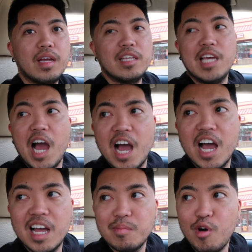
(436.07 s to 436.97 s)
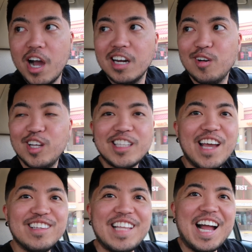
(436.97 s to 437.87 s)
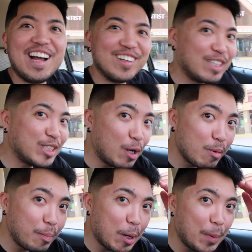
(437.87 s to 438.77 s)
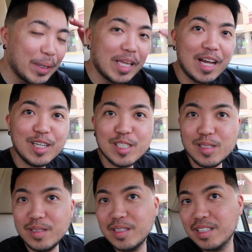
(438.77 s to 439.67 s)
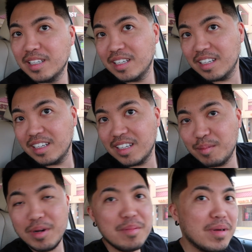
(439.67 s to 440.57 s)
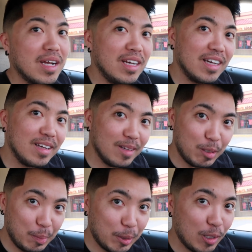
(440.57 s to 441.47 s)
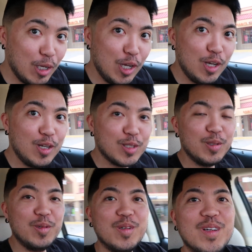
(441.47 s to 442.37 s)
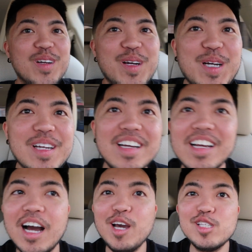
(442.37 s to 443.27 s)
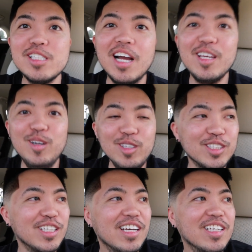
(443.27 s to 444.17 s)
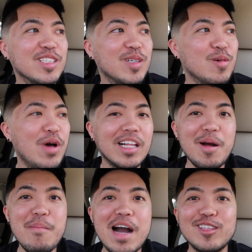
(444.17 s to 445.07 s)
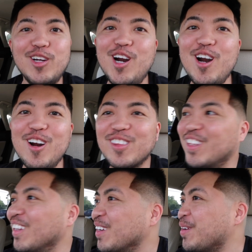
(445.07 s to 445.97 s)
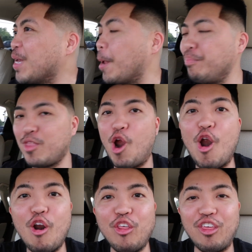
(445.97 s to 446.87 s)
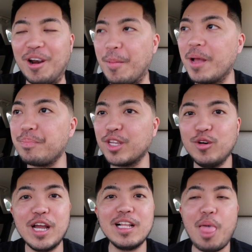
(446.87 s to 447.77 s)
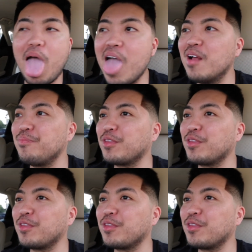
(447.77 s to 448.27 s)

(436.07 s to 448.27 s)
Ayan! Mukha na ulit tayong tao. Tapos na magpagupit. Ayos, oh. Ah. Magaling nga nagupit. Ang linis, oh. Ayos na ayos. So, welcome back to Earth! Yeah, Earth. Ano ba yan? Welcome, eh.